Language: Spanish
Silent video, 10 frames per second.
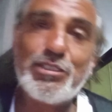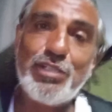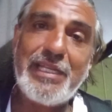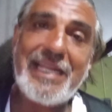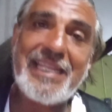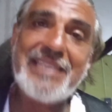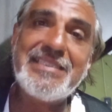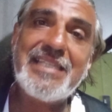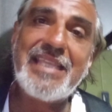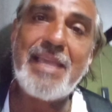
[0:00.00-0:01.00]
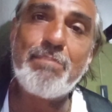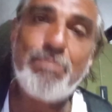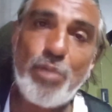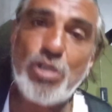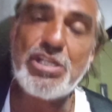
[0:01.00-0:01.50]
a toda la gente que
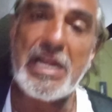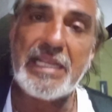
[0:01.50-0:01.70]
apoya